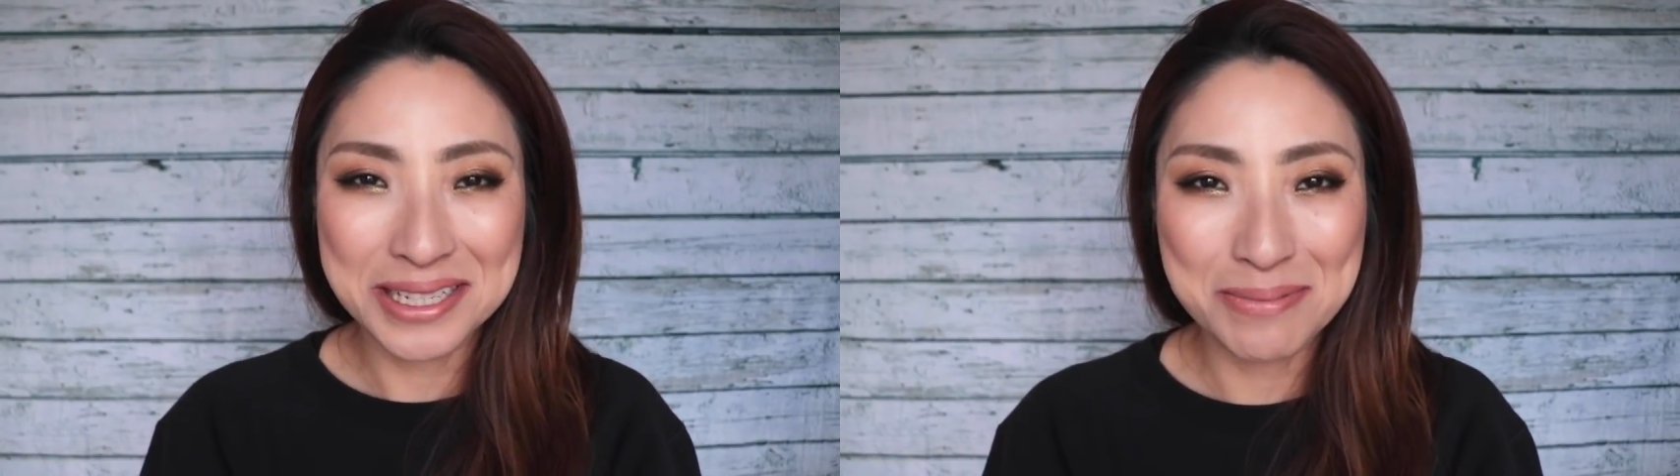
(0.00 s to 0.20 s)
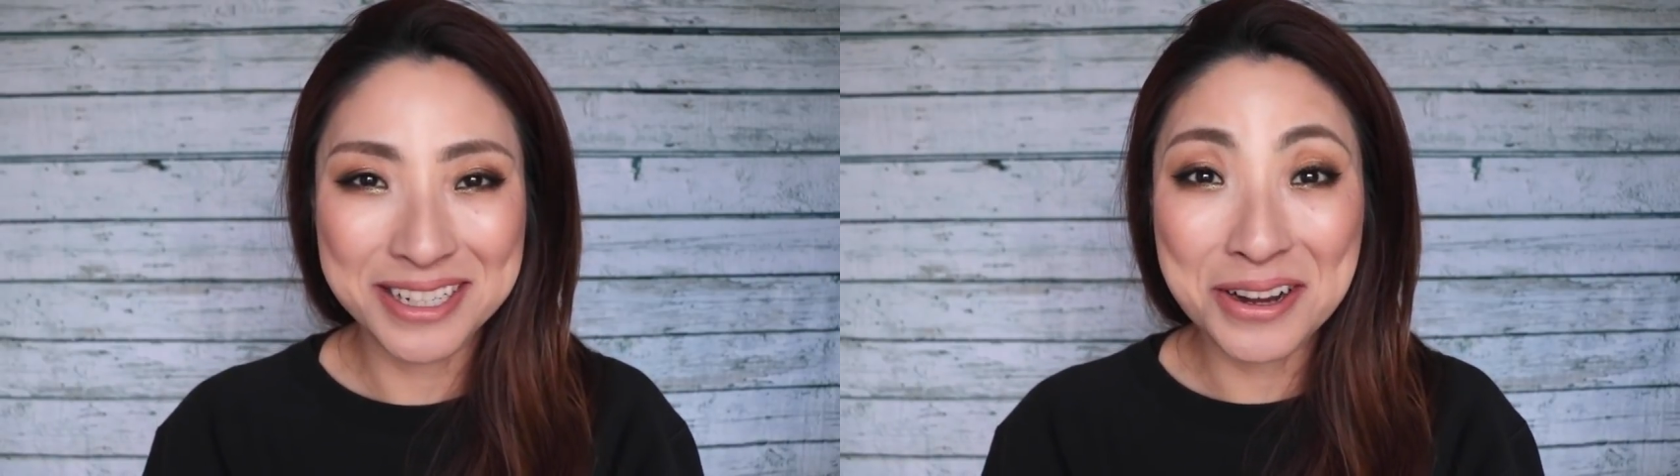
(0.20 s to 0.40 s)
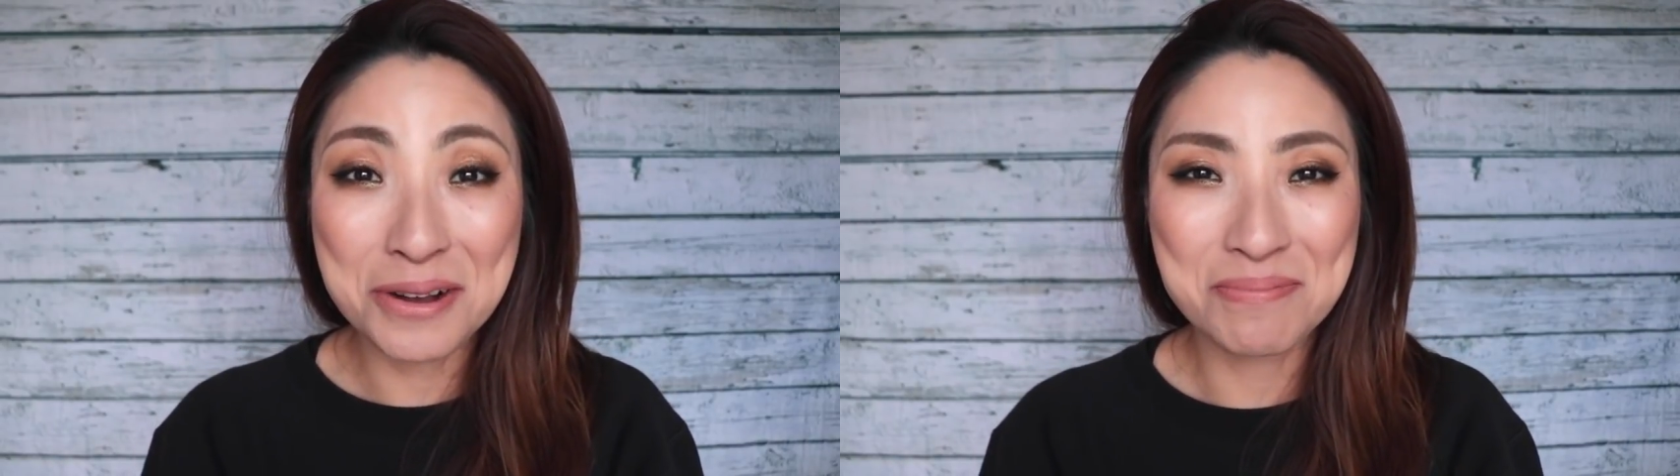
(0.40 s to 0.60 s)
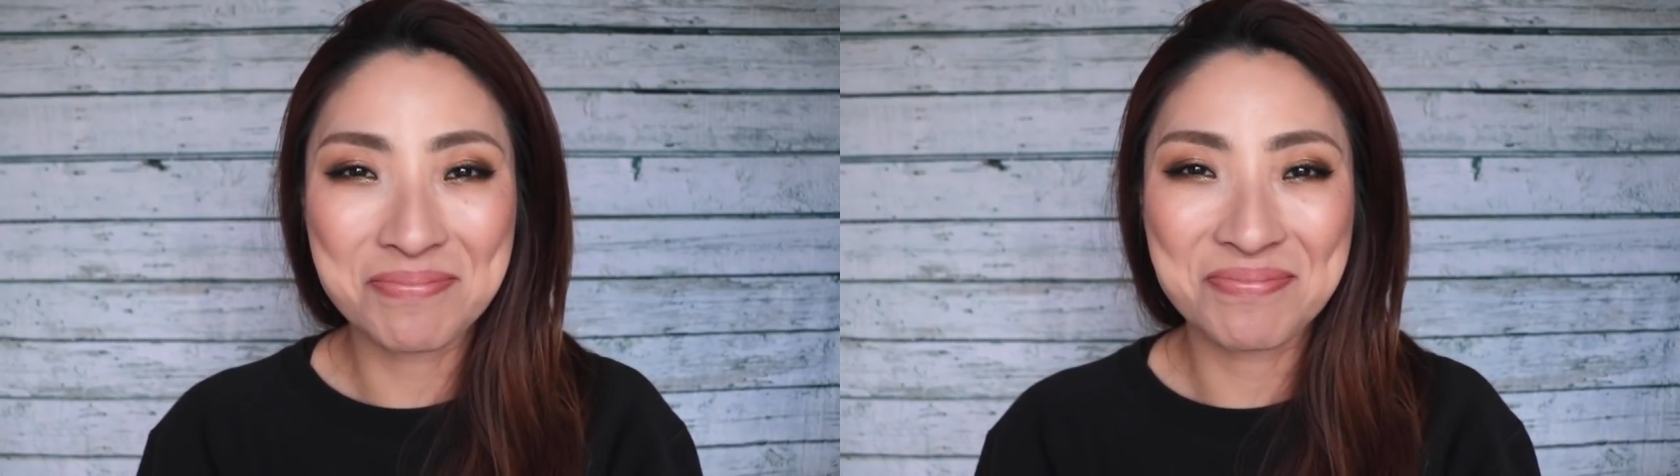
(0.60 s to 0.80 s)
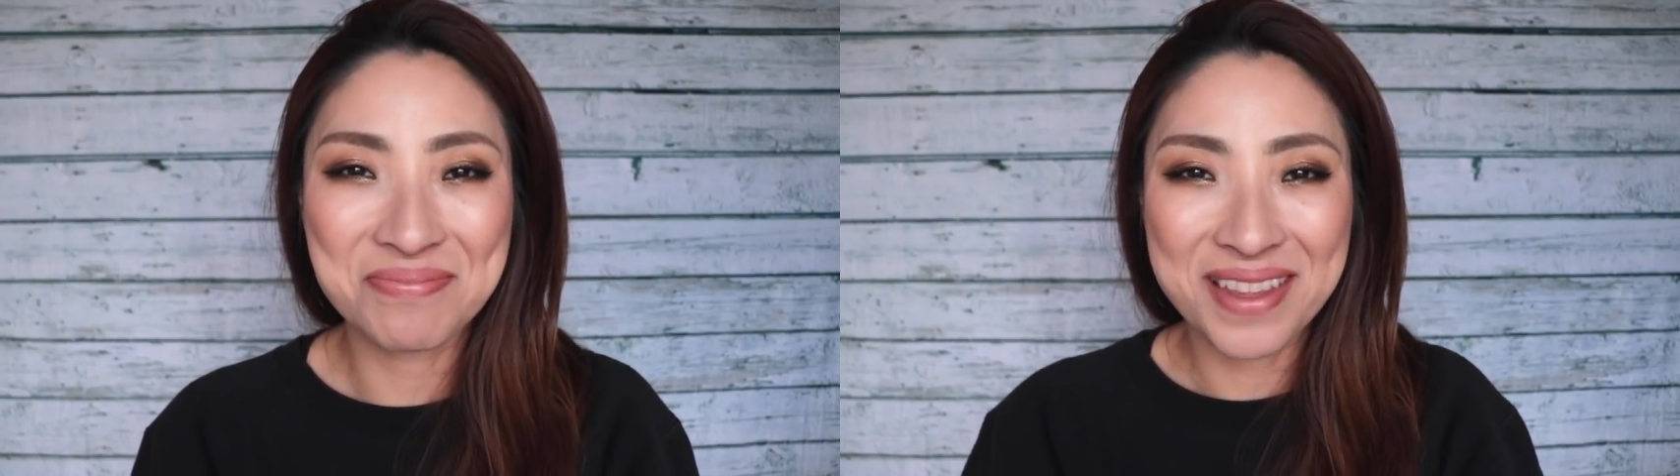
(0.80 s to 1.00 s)
しましょう。
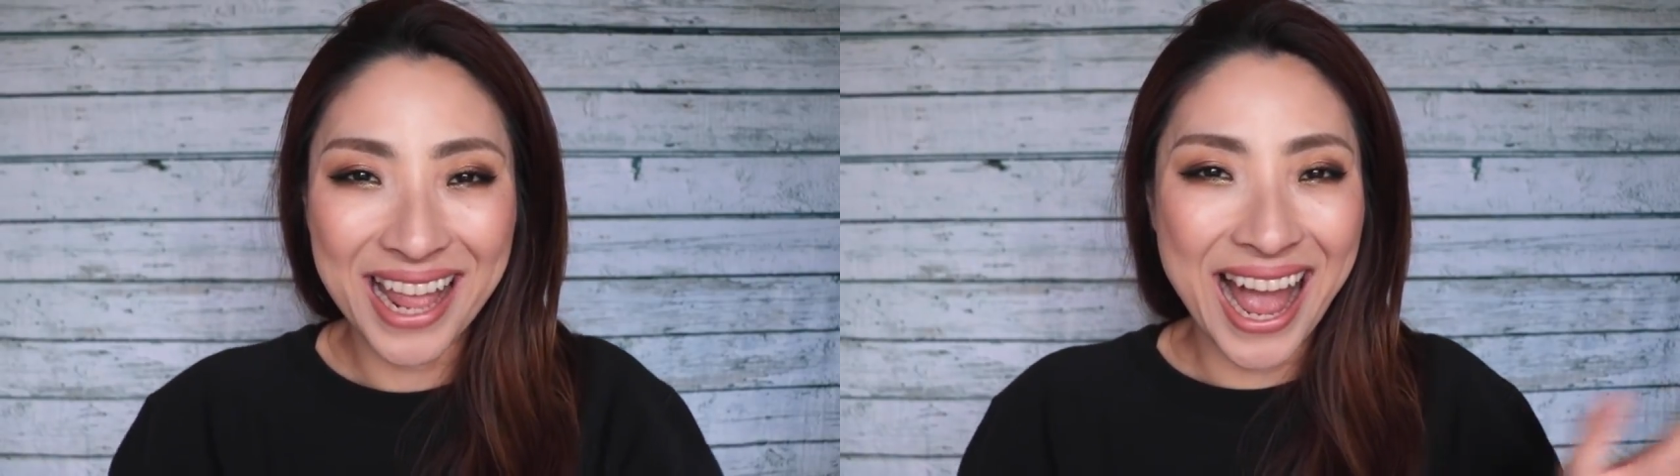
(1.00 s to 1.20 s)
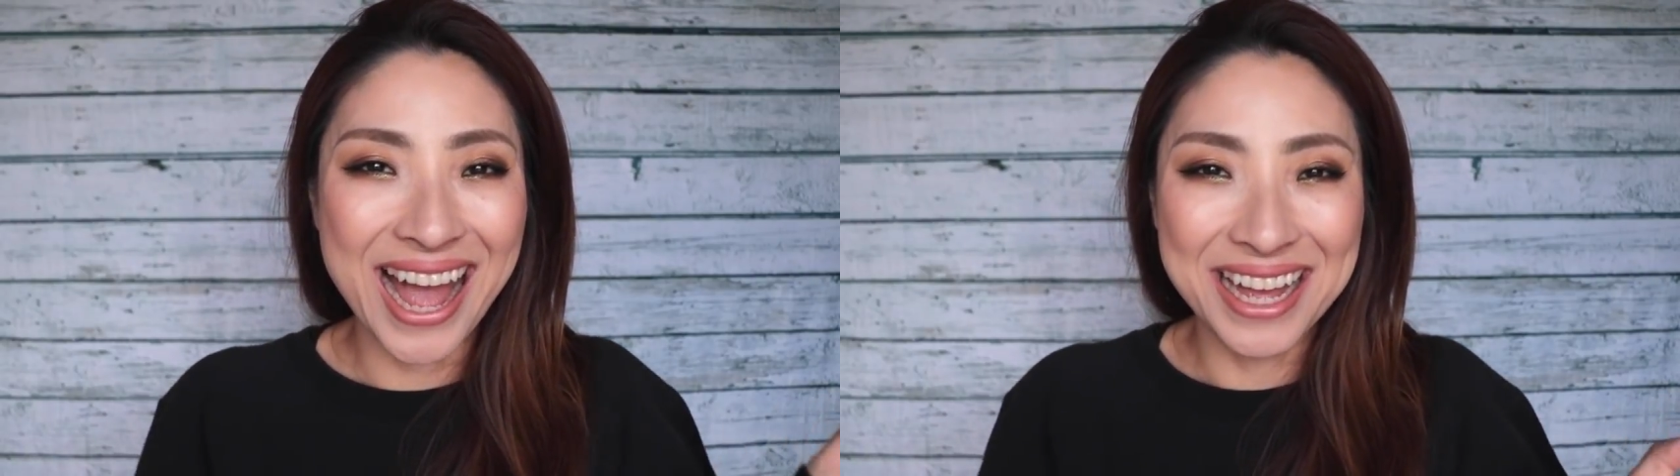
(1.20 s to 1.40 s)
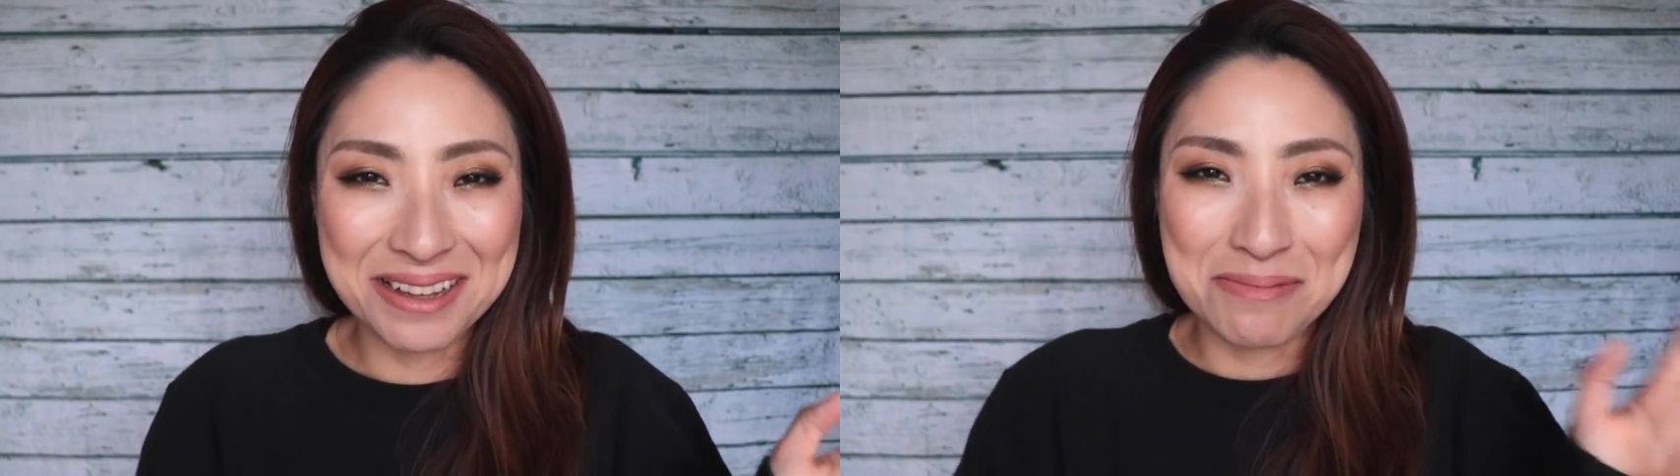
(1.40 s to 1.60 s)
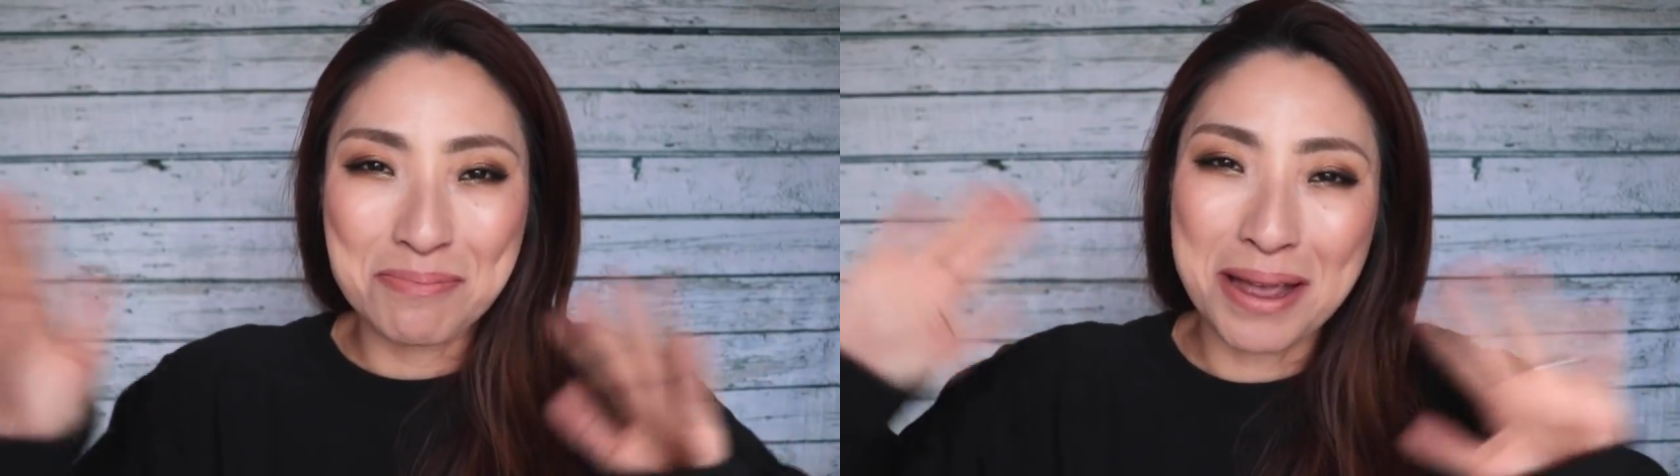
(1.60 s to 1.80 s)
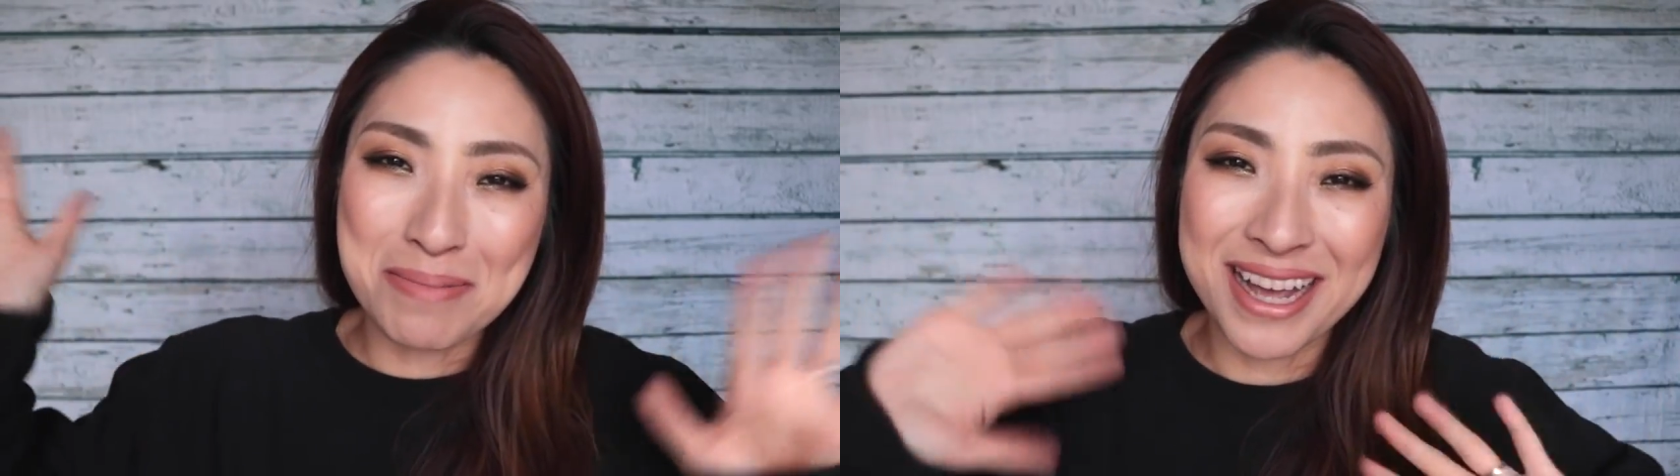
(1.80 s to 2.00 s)
バイ